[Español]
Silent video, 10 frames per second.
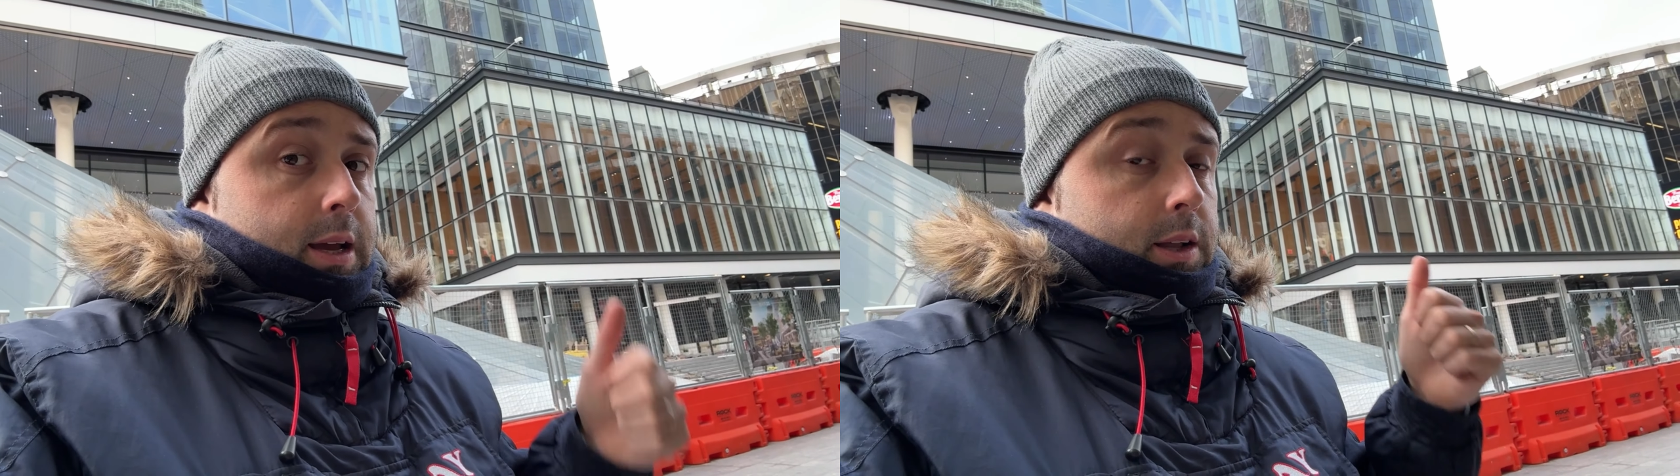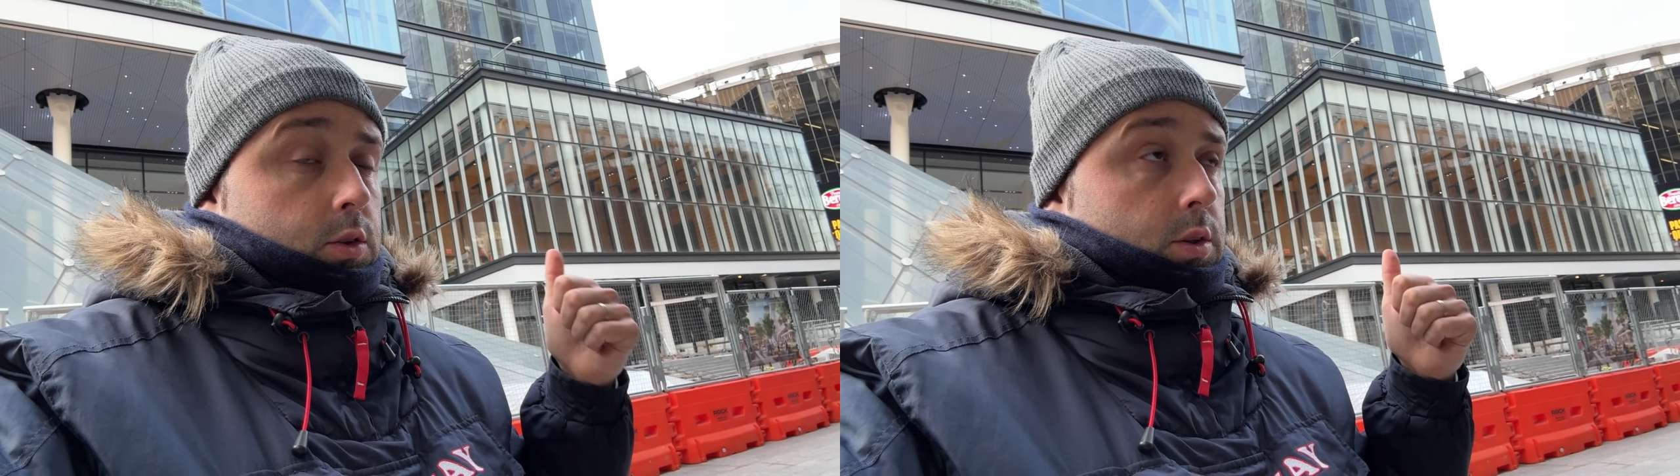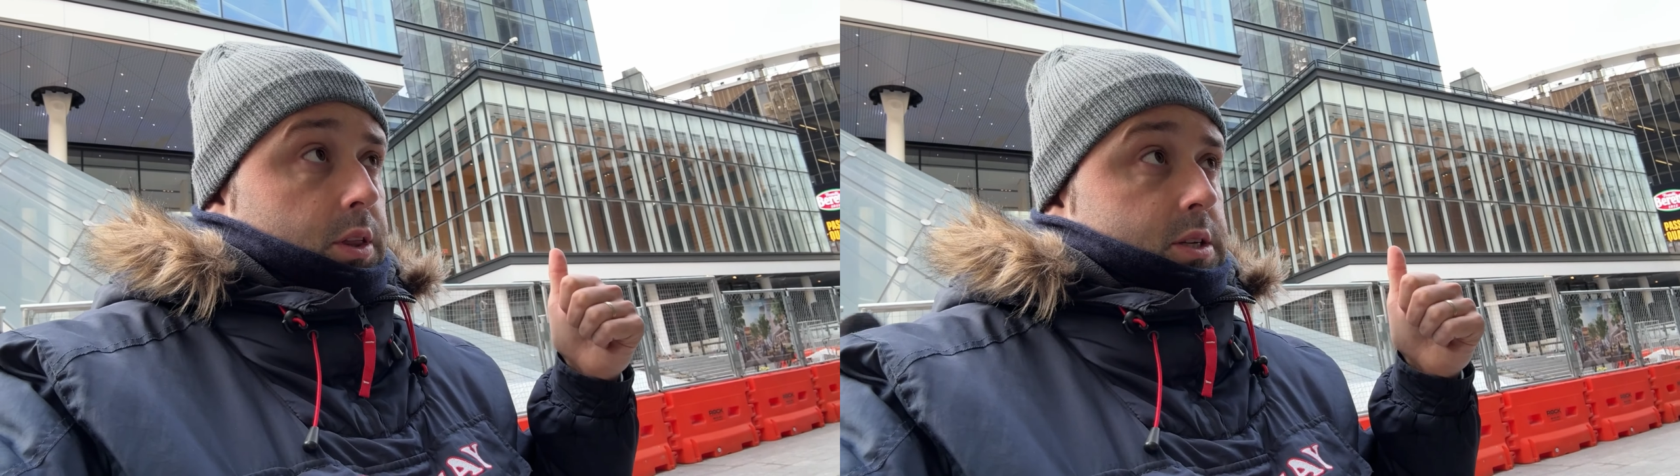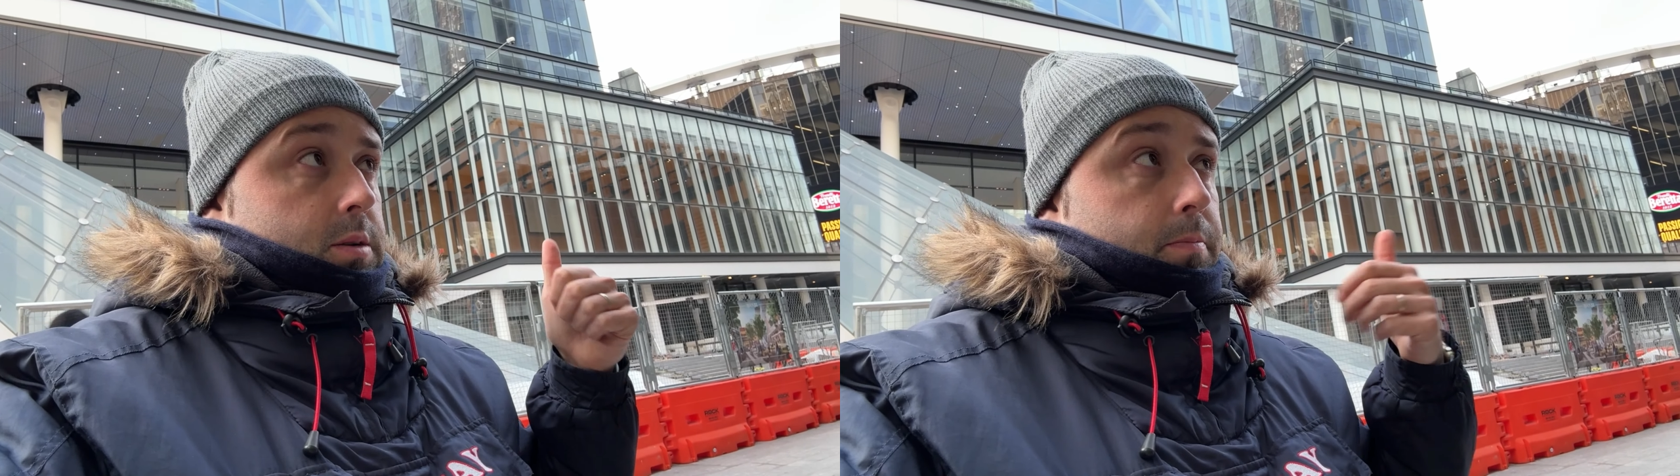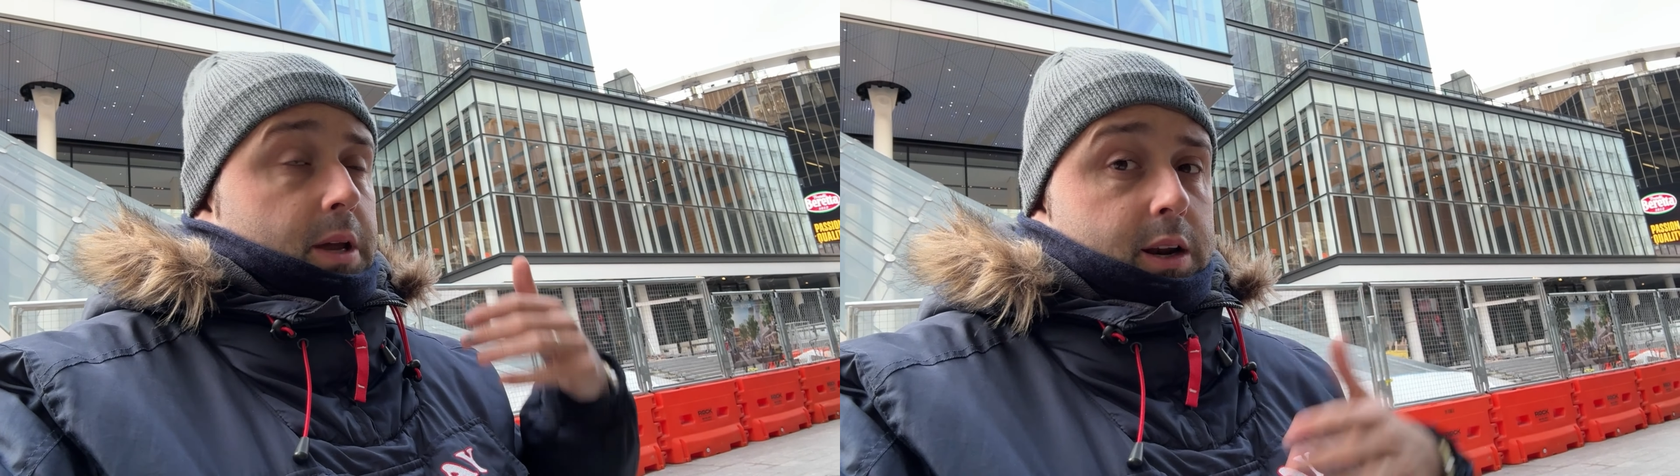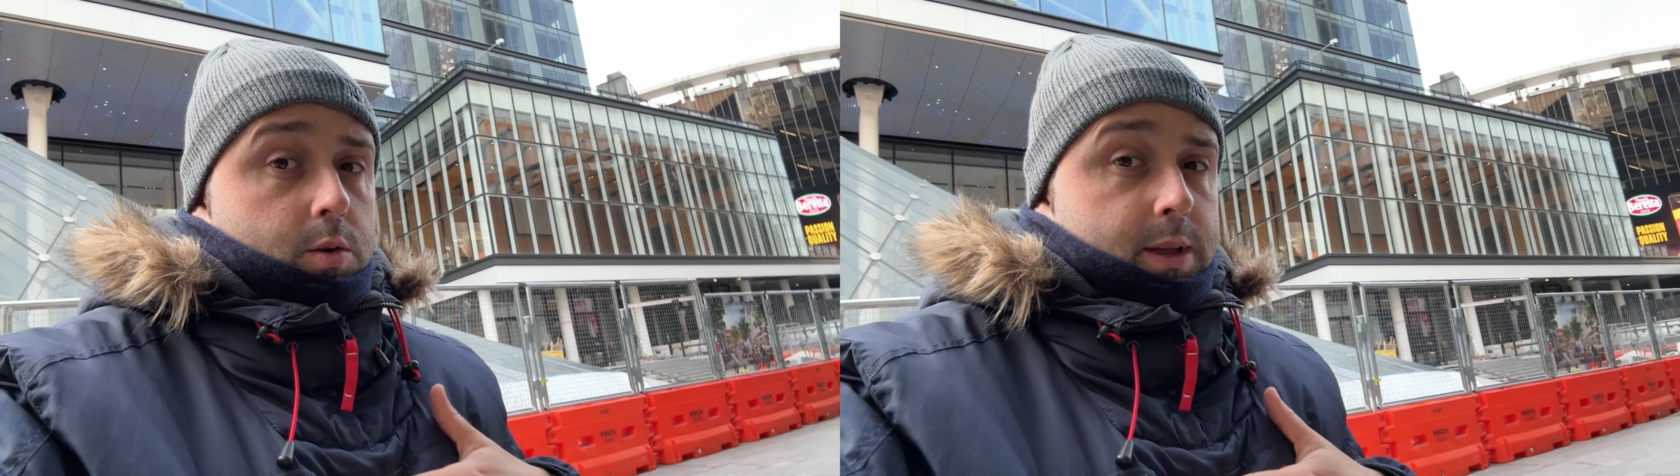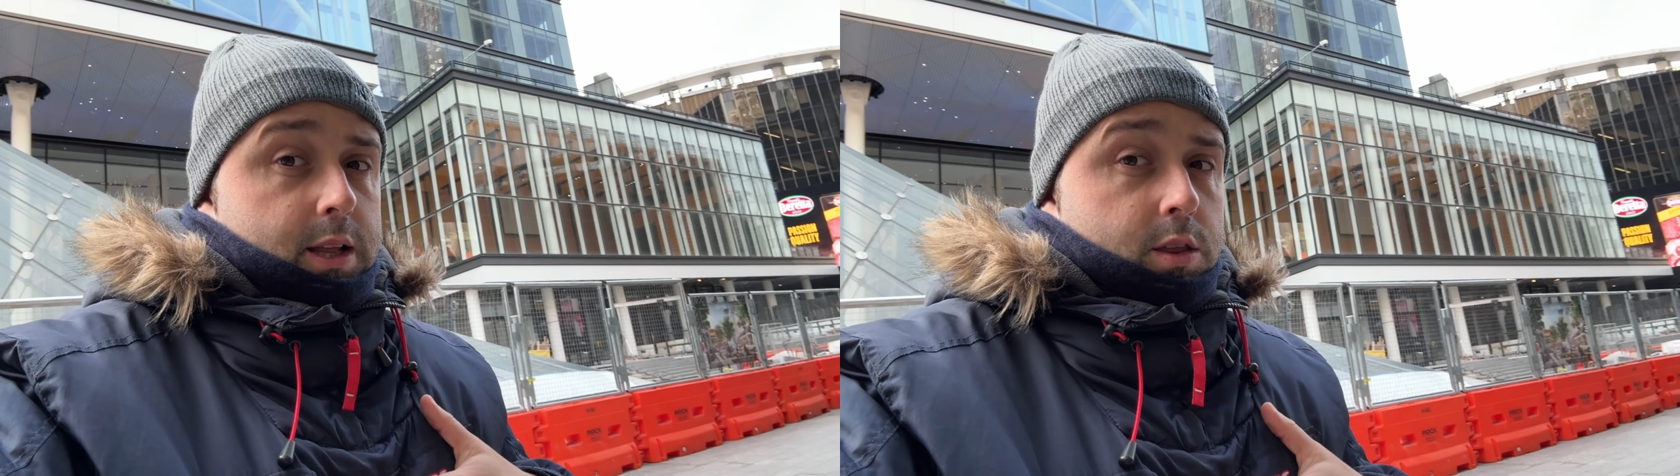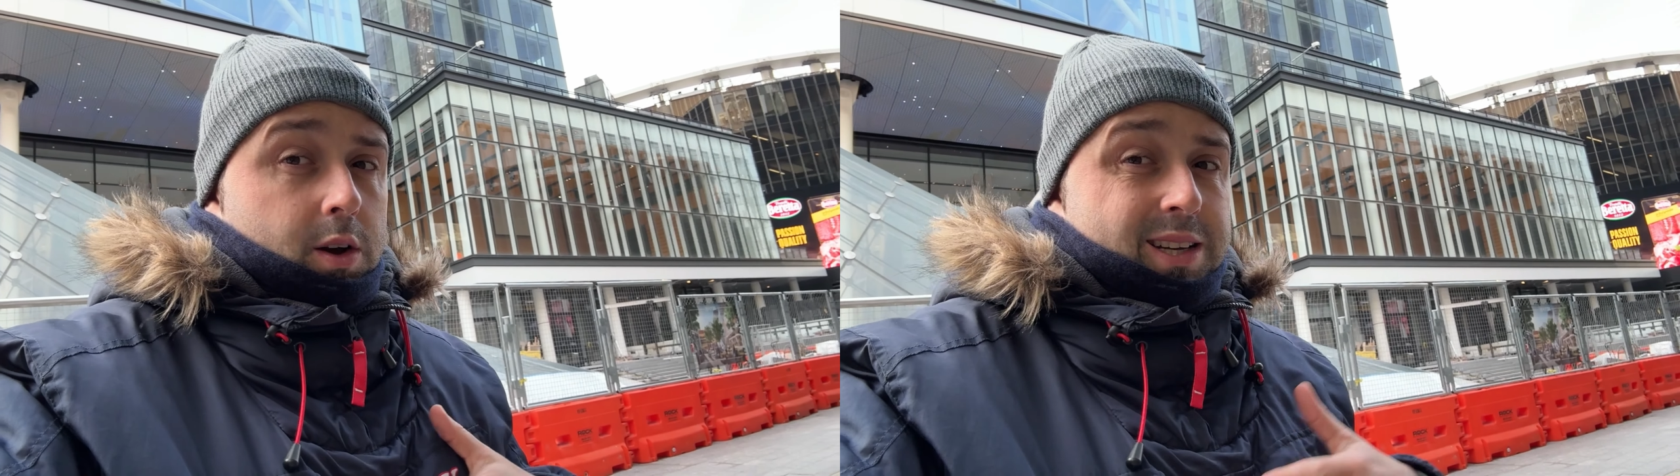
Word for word: Entonces, mi recomendación